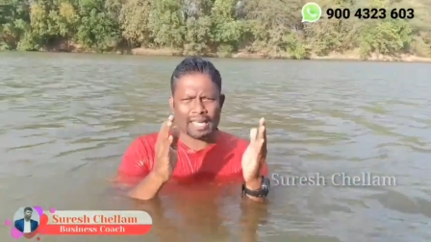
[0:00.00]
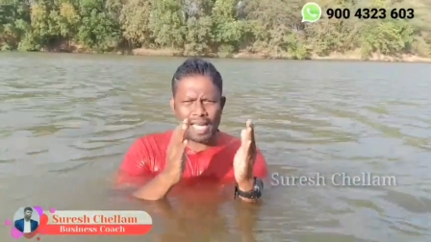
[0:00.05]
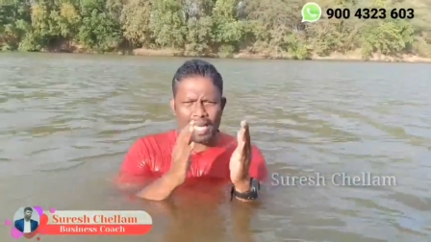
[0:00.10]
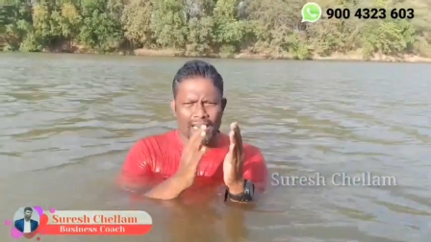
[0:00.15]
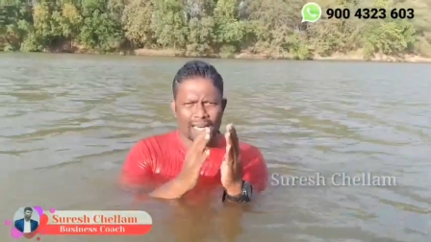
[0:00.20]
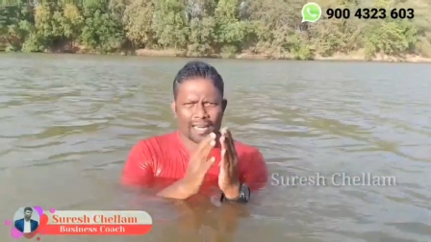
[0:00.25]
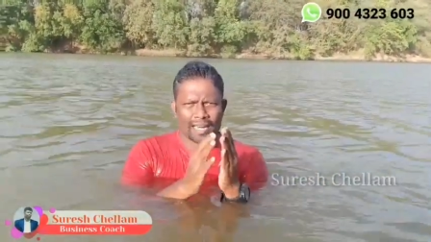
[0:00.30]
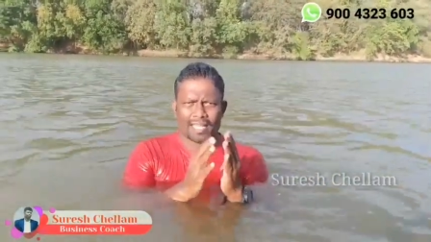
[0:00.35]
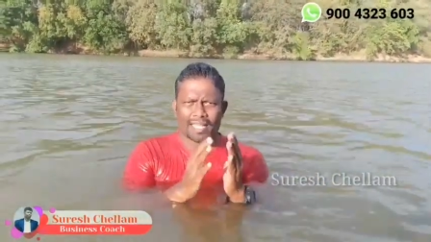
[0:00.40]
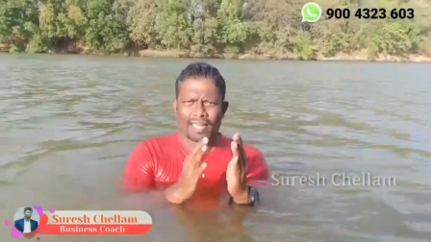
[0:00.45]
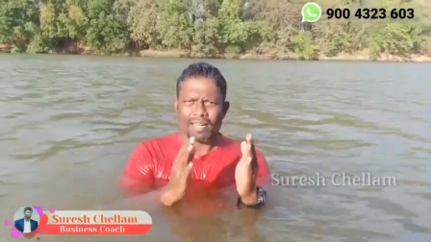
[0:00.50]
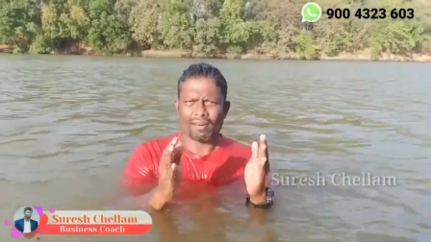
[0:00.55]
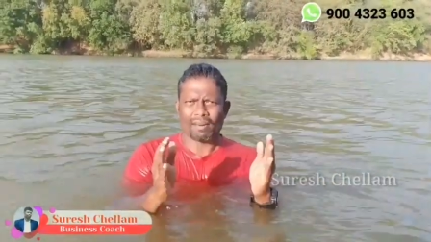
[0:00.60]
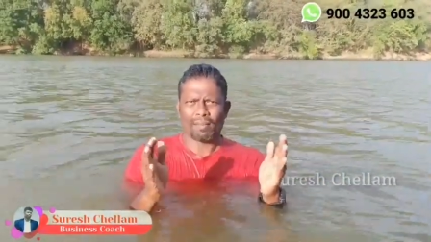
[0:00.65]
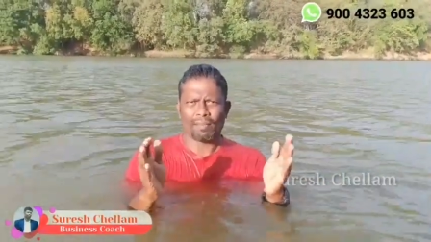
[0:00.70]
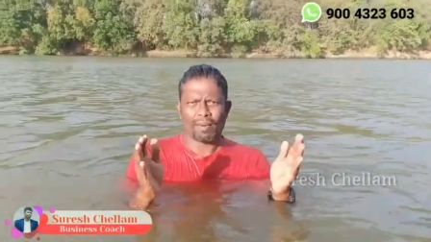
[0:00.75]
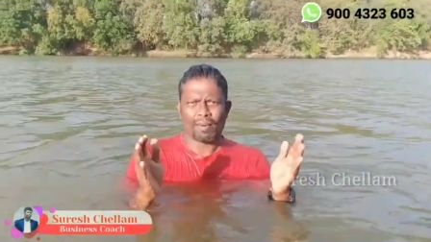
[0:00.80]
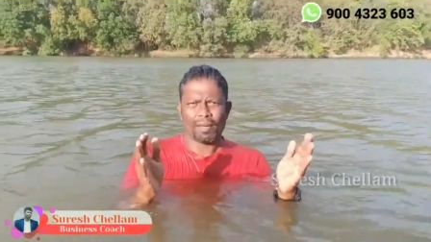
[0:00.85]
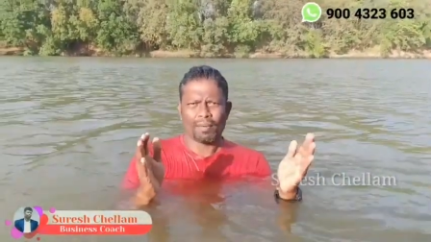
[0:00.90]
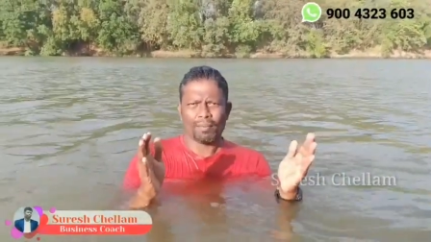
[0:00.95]
யாரையும்
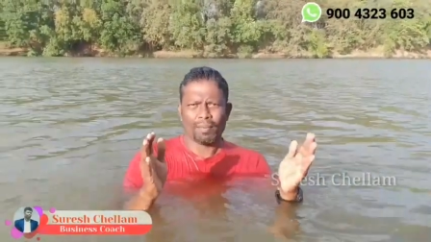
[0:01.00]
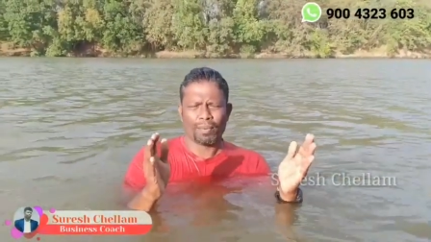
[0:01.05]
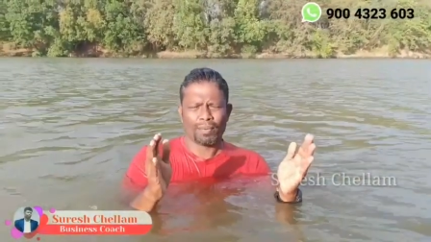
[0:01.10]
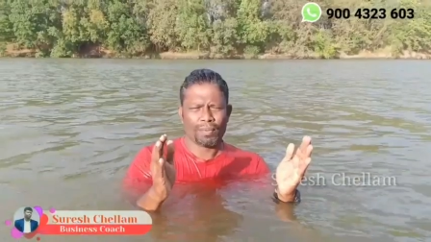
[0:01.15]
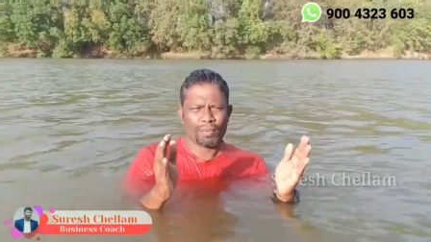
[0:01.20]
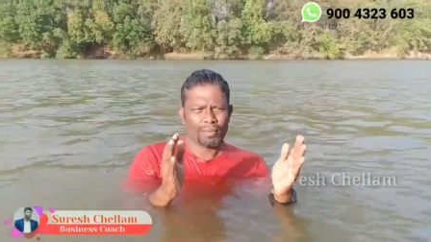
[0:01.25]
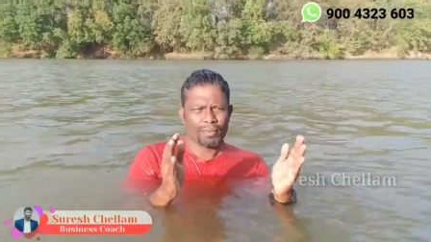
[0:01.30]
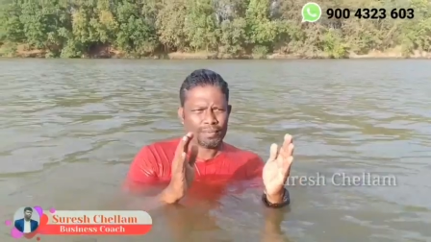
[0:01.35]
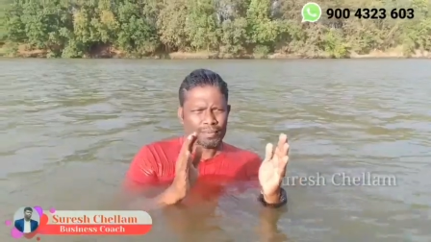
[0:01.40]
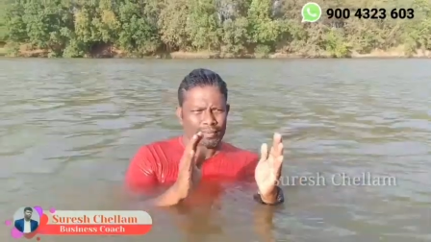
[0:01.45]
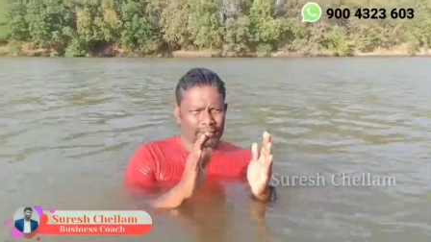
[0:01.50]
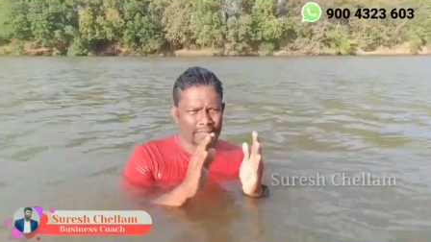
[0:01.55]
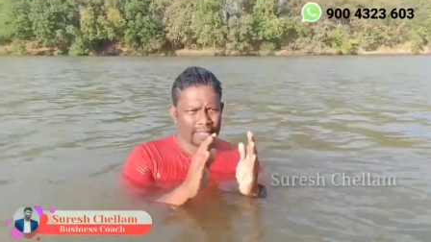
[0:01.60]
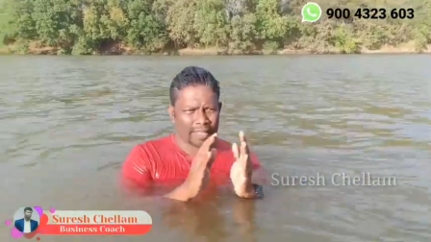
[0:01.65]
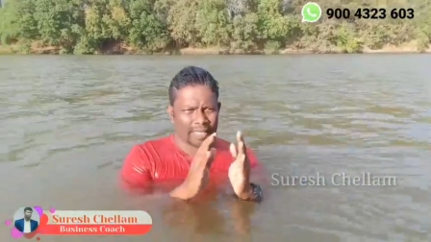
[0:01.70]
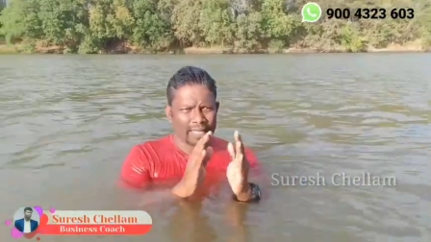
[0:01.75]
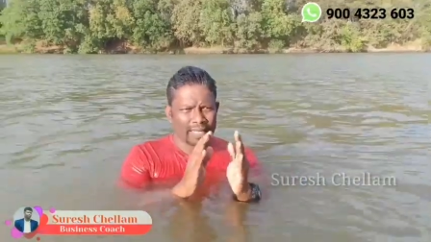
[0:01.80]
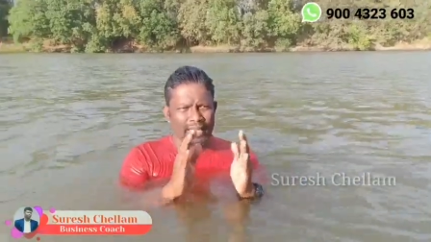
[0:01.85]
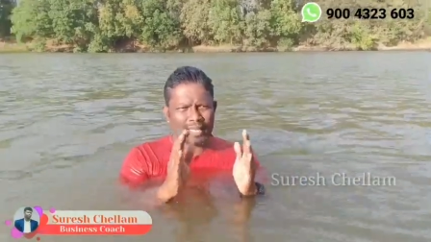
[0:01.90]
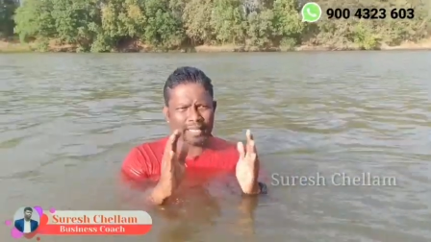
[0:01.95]
கவலைப்படாமல் போகணும்
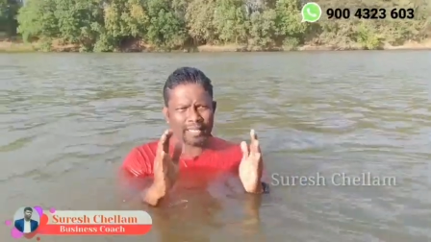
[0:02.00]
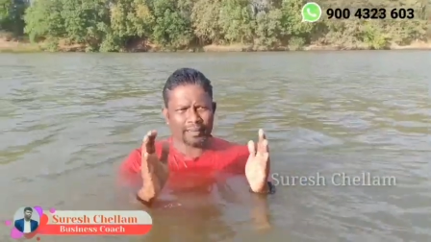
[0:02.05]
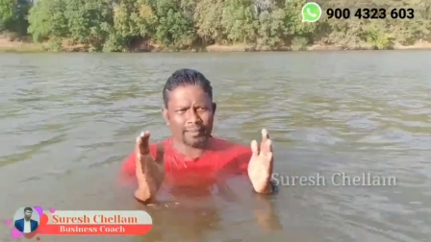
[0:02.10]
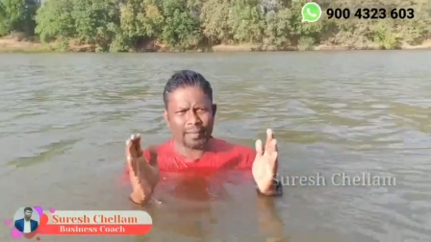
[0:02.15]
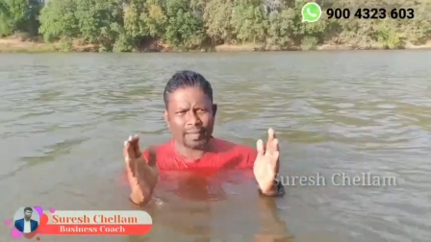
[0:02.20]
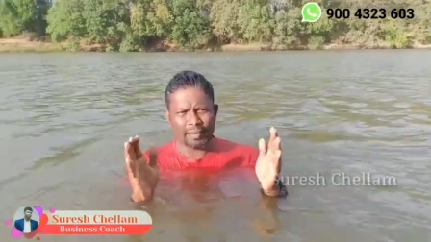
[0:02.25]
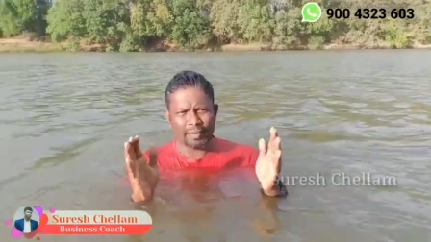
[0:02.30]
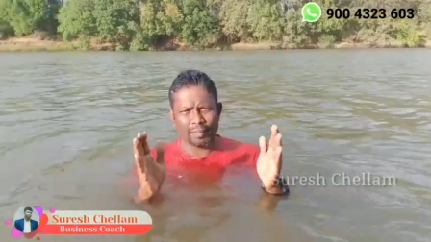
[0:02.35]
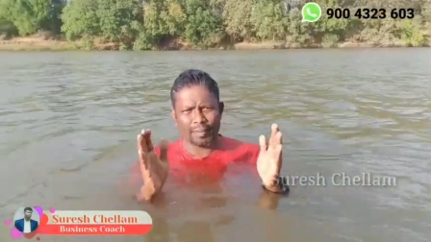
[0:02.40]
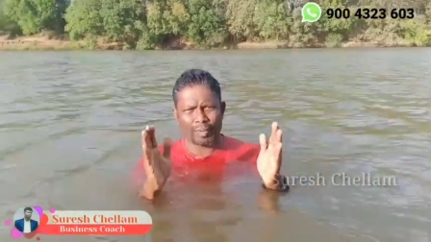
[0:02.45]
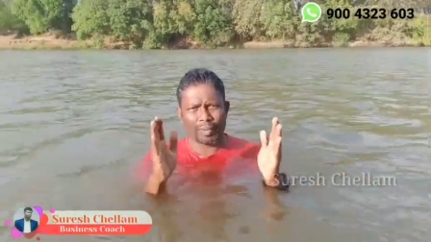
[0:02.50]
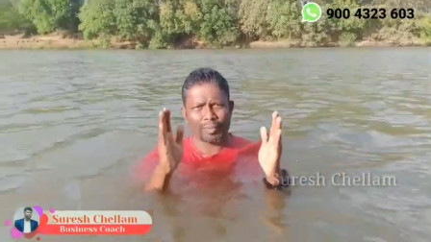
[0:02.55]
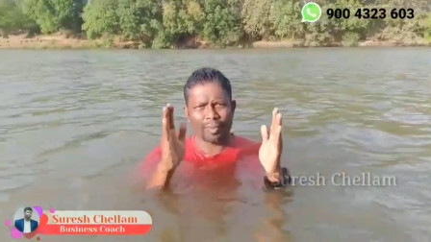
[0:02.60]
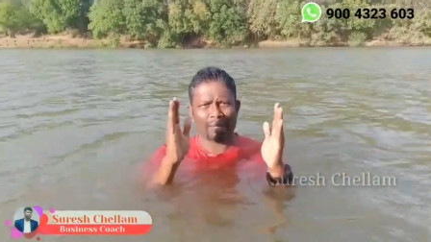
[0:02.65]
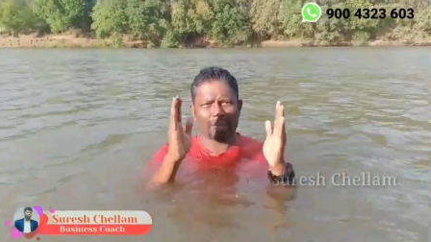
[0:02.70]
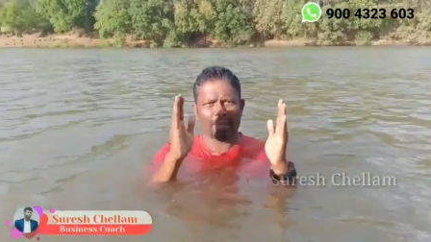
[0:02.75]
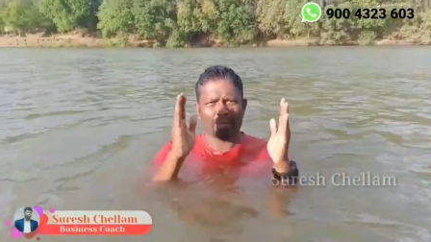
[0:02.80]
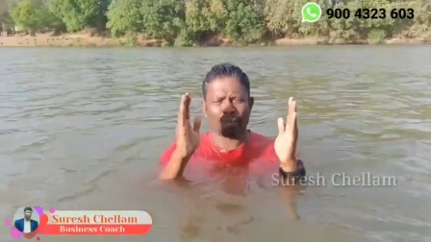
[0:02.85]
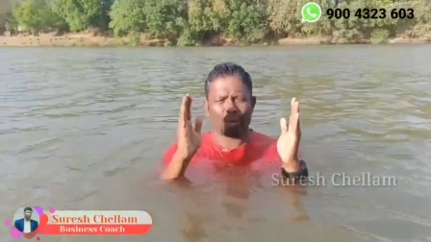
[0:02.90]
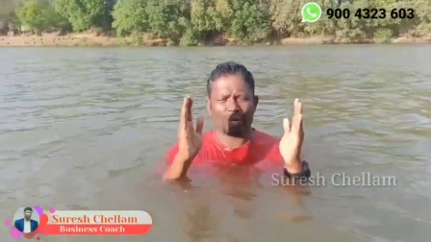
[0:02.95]
எங்கேயும் திமர போகணும்
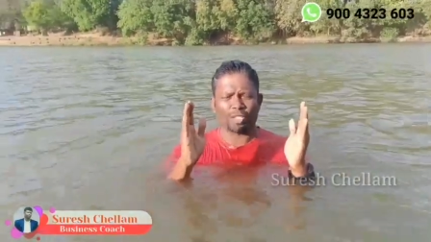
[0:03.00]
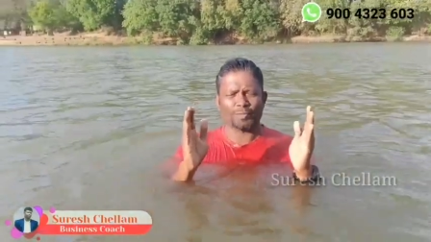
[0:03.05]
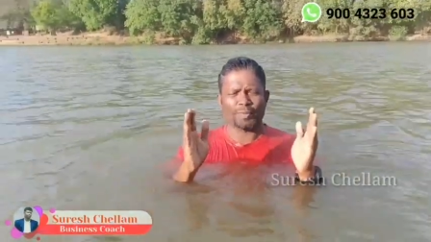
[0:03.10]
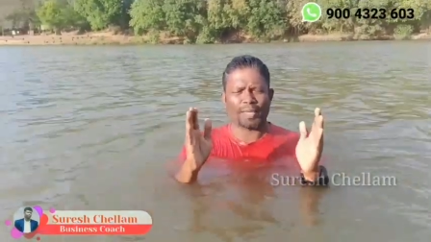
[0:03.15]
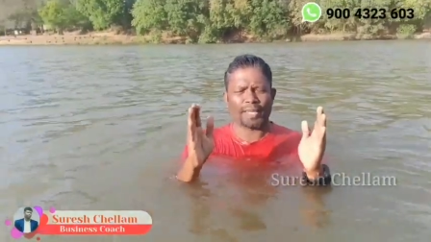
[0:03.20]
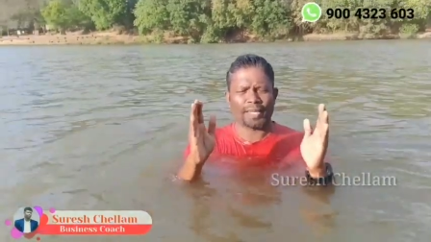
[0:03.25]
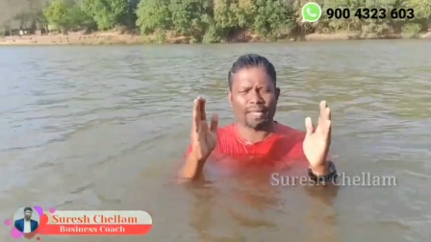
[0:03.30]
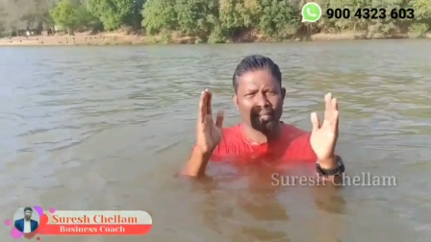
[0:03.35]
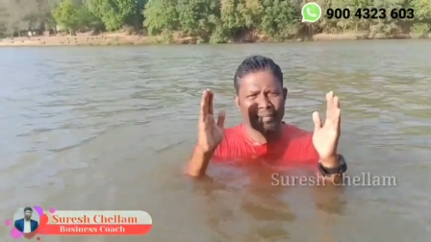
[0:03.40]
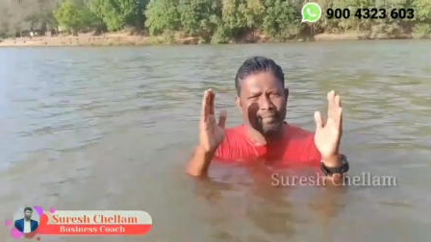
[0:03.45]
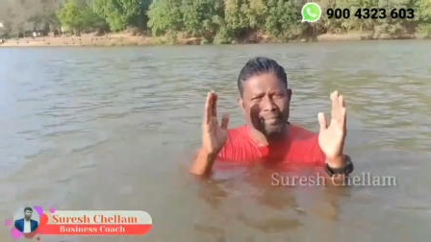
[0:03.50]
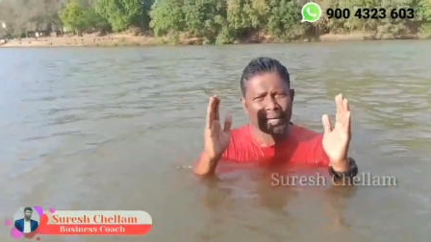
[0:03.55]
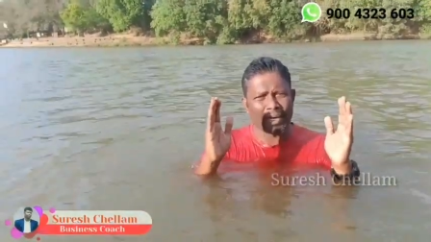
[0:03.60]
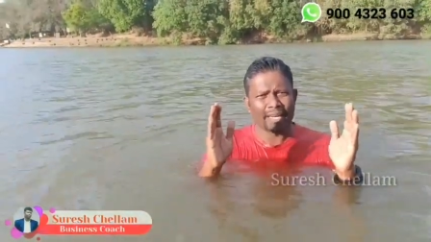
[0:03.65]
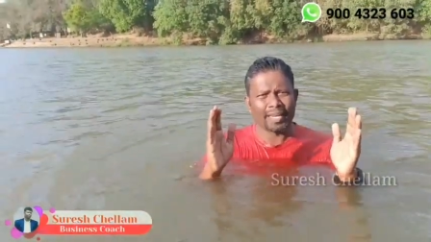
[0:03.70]
அப்படின்னா ப்ராஸ்பெக்டிங்